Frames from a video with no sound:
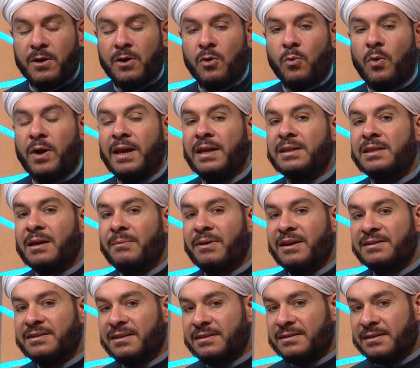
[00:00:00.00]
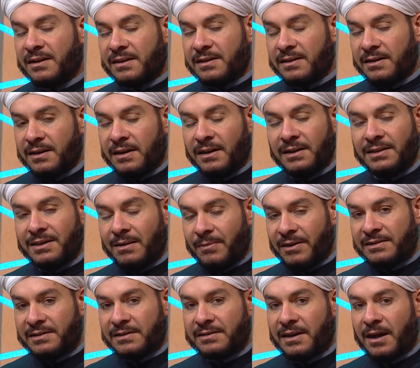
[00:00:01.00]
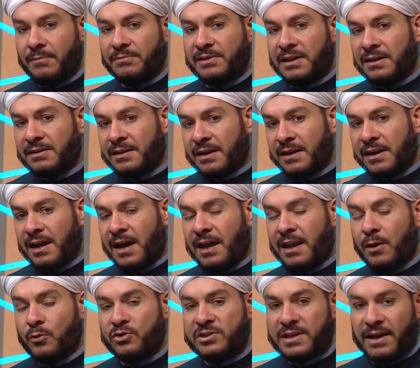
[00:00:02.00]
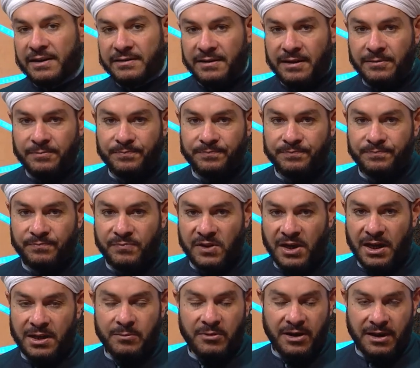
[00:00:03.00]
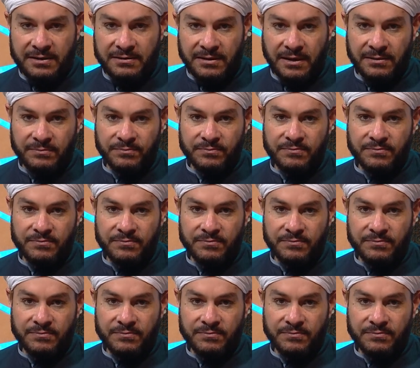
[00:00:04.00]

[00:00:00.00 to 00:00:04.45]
وعندما تتكي عندما تتعب تتكي على وسادة يعني مخدة